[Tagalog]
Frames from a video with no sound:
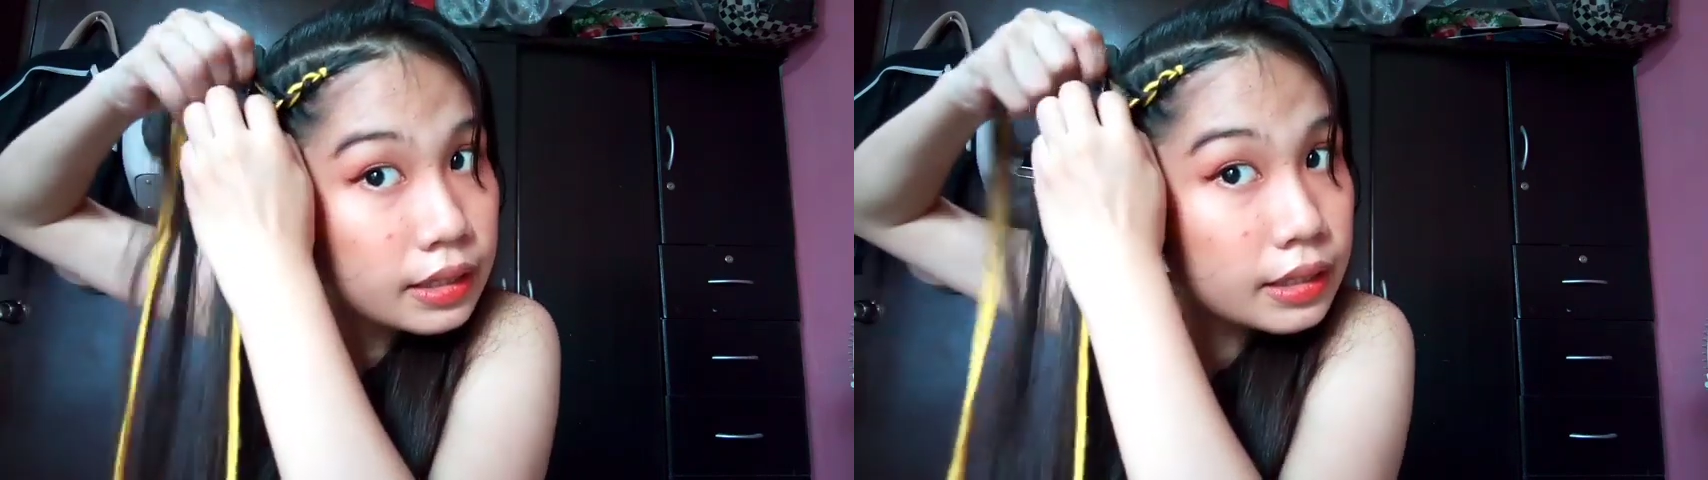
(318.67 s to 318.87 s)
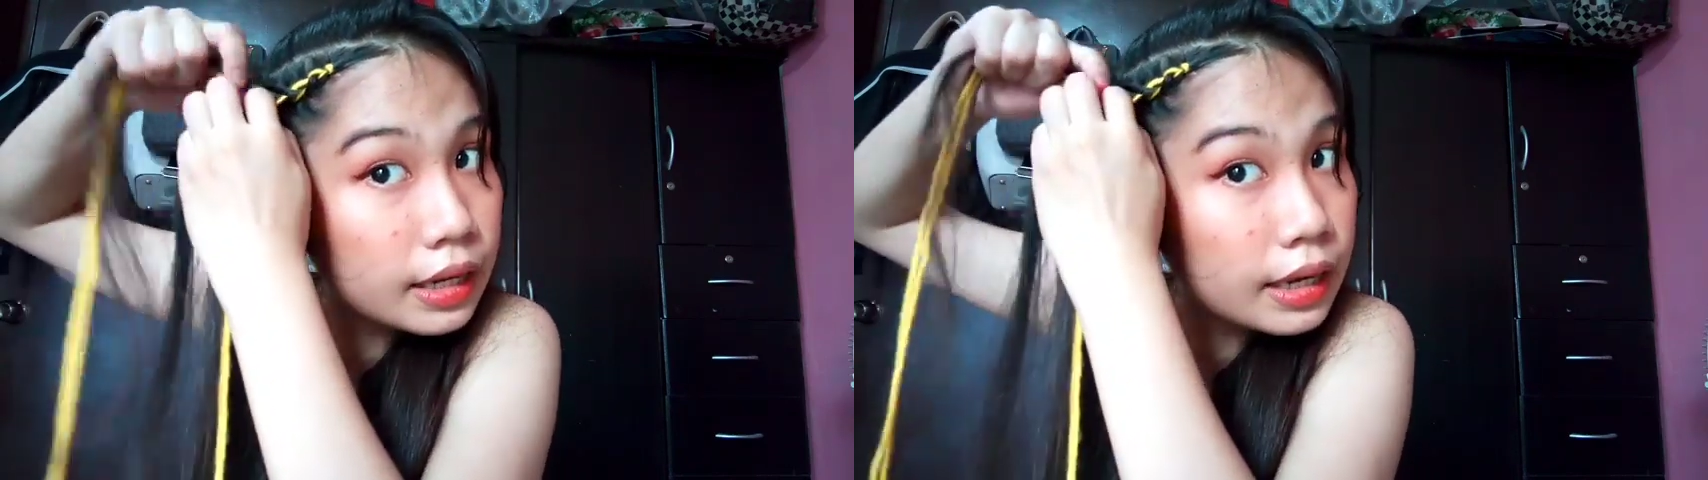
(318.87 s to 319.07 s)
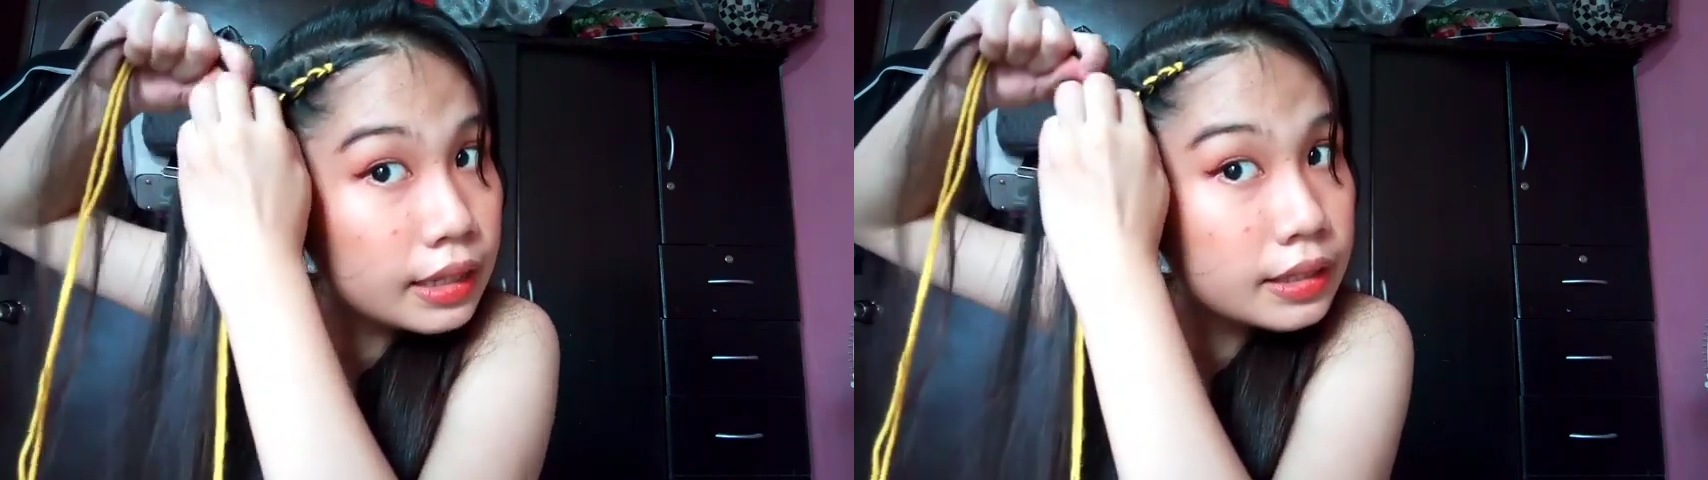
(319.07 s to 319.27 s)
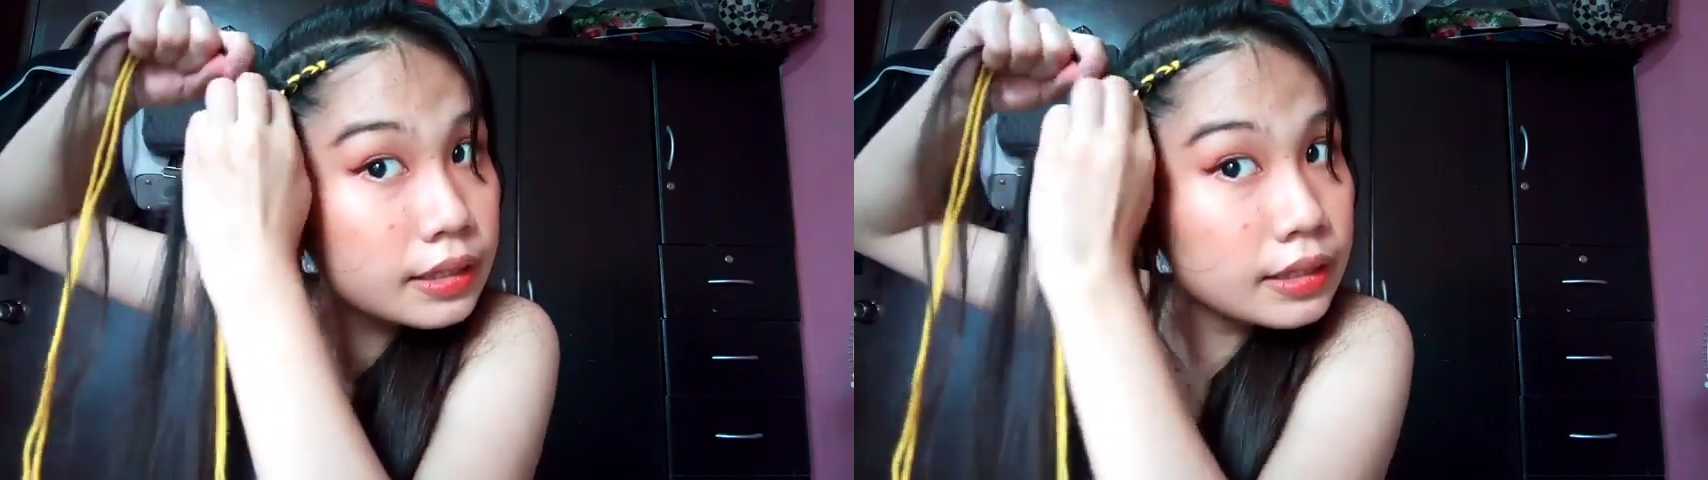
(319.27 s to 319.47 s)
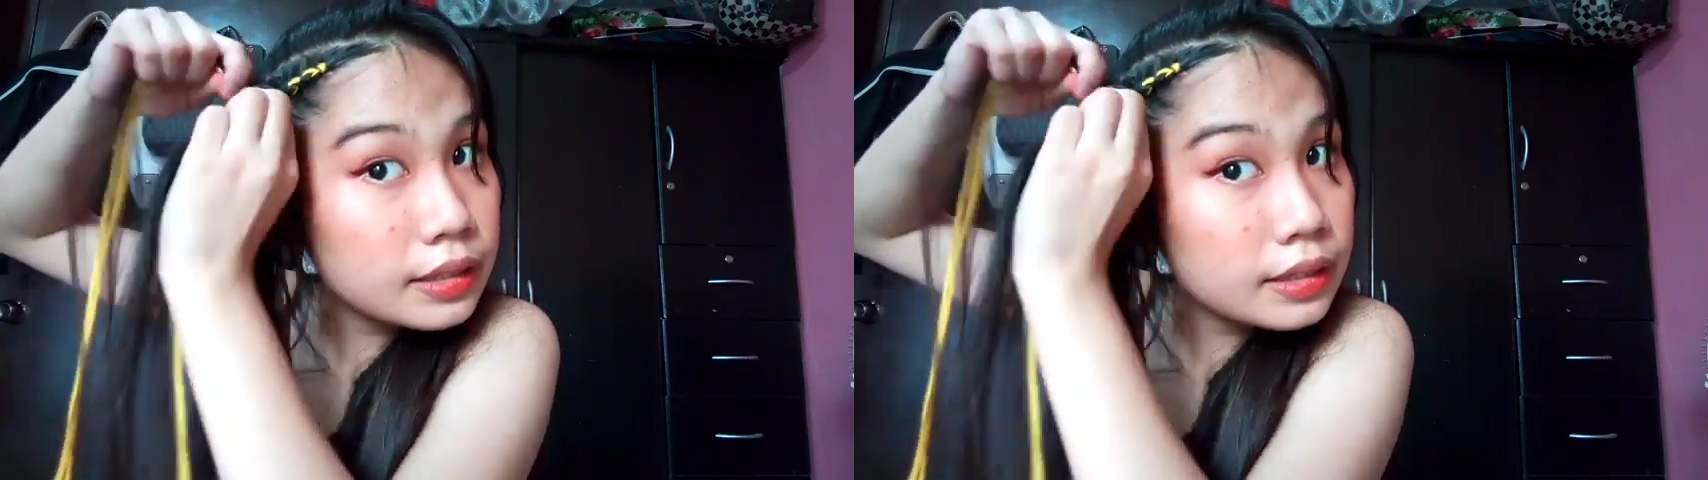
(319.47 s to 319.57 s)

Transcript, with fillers: Yan.